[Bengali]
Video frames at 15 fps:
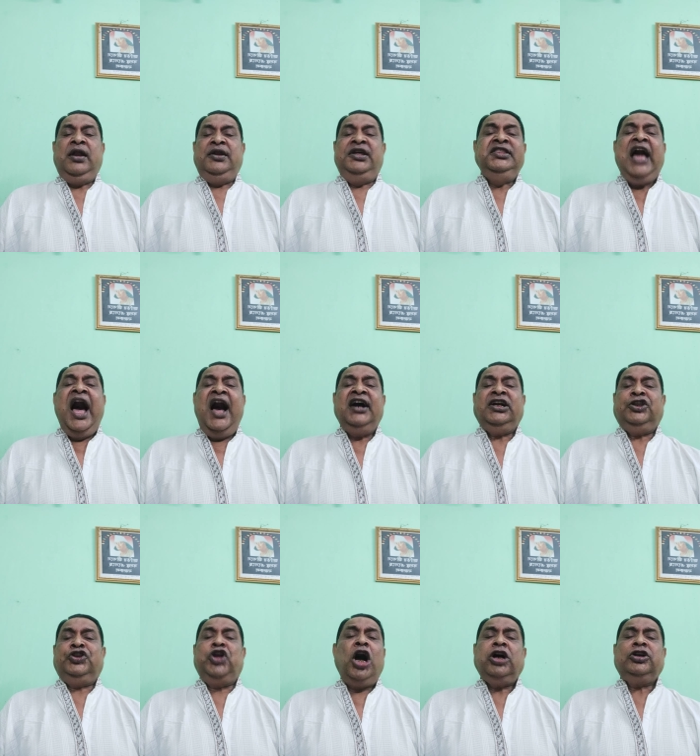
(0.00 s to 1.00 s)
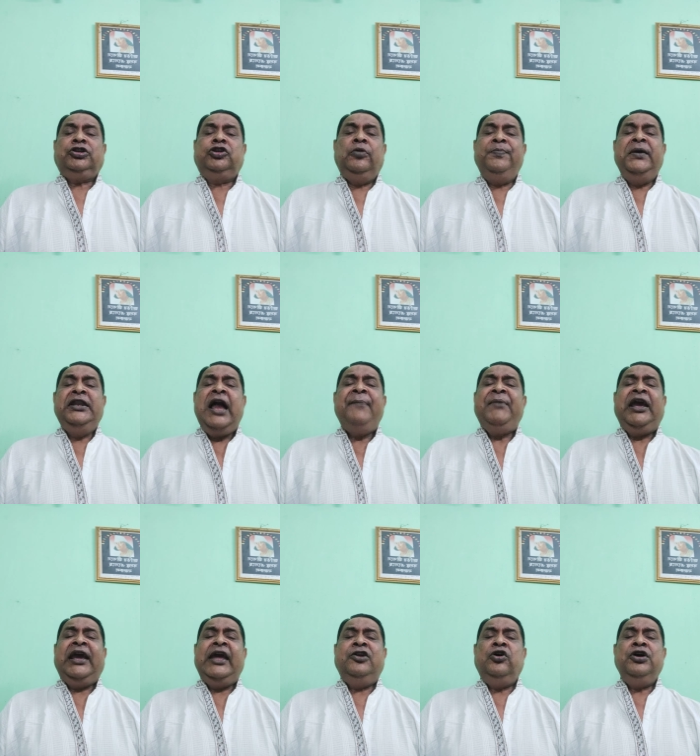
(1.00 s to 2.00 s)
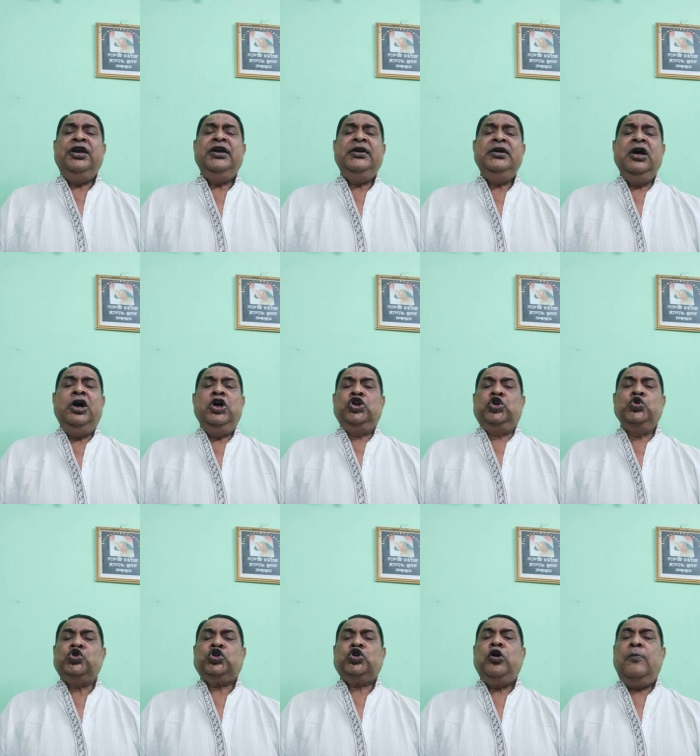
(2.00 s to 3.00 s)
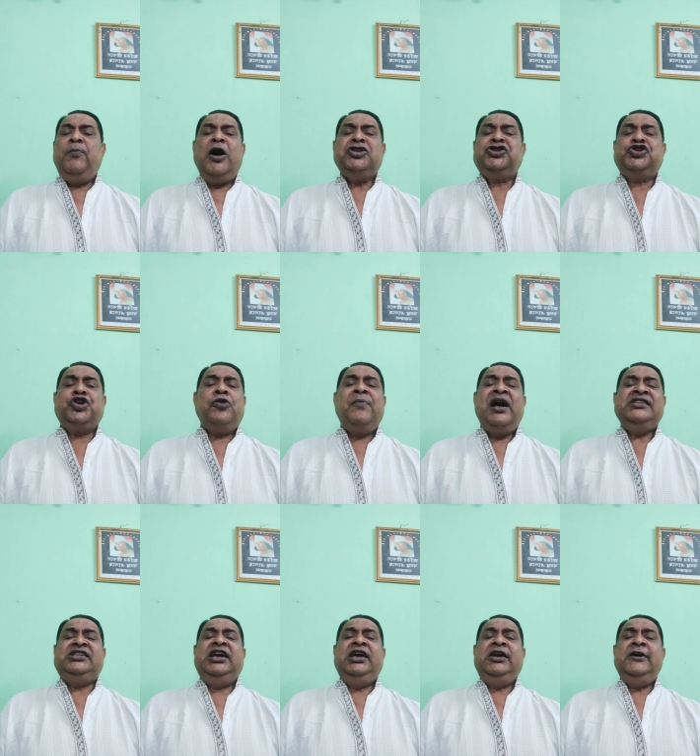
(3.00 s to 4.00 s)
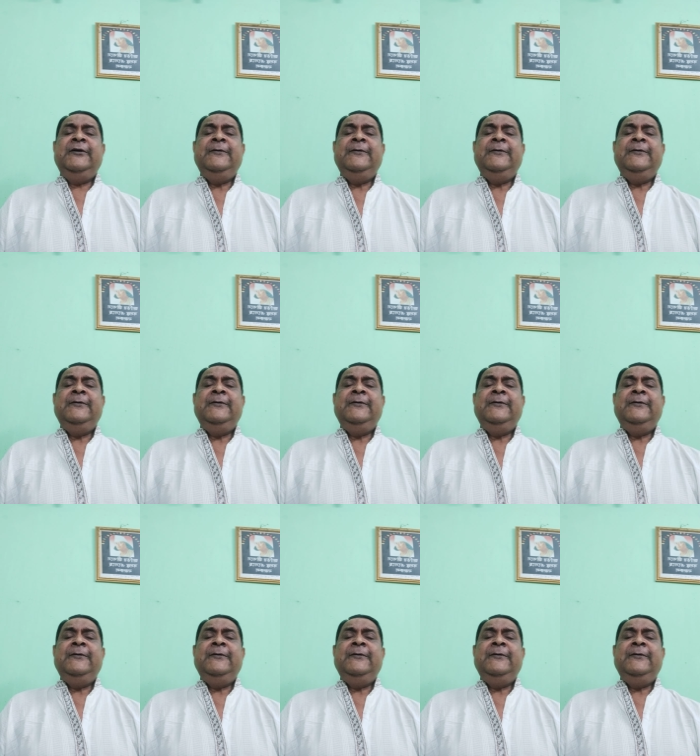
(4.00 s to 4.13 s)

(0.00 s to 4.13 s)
নিদার দগ্ধ বিনা মেঘে রই শুষ্ক বজ্র মাঝে